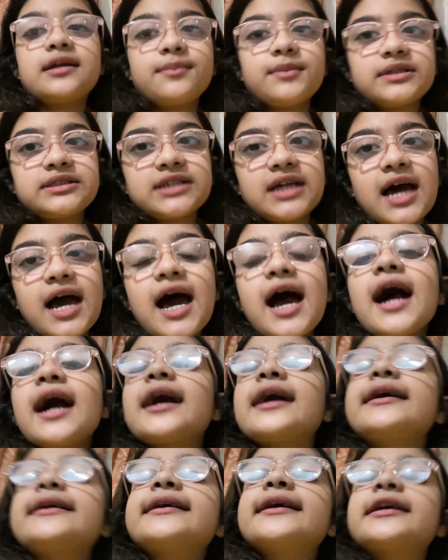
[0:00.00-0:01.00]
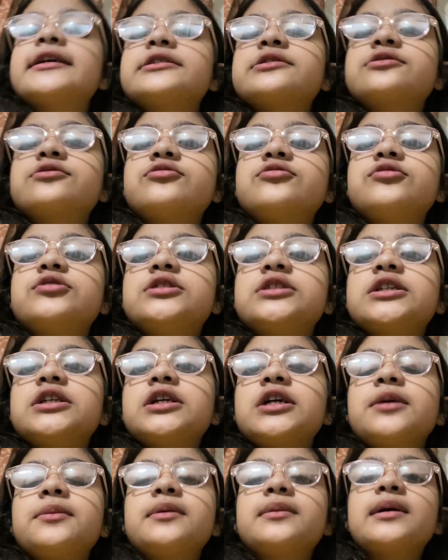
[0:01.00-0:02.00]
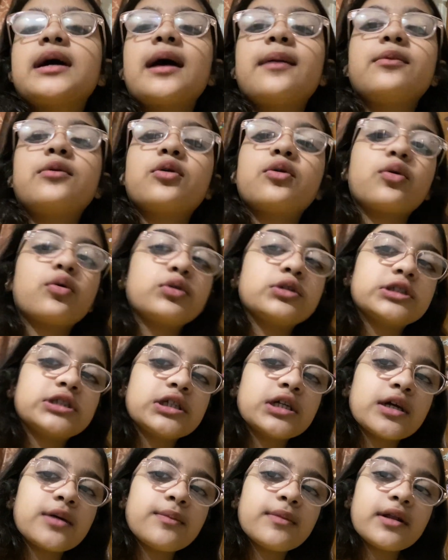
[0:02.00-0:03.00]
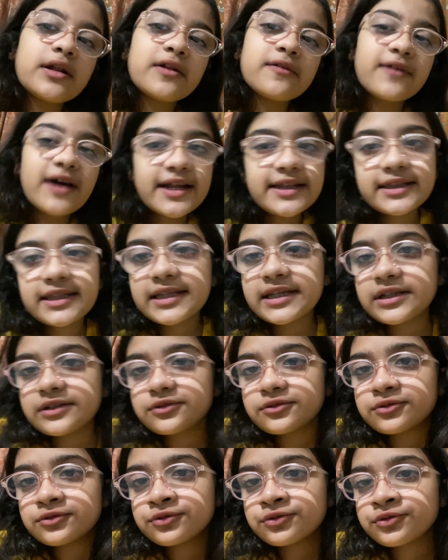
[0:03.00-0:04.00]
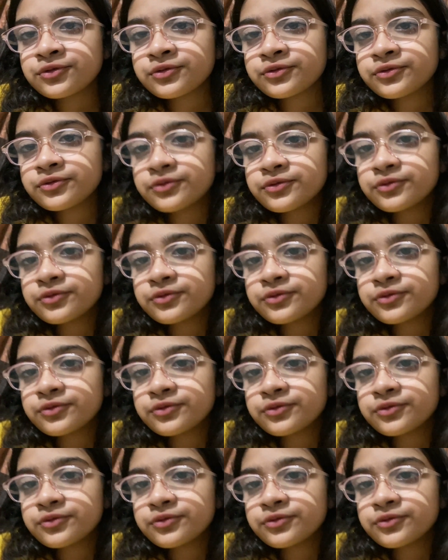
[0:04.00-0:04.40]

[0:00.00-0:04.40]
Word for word: मिर्चा आ गई है स्कूल से अभी मैं आप लोगों को उनसे मिलवाती हूँ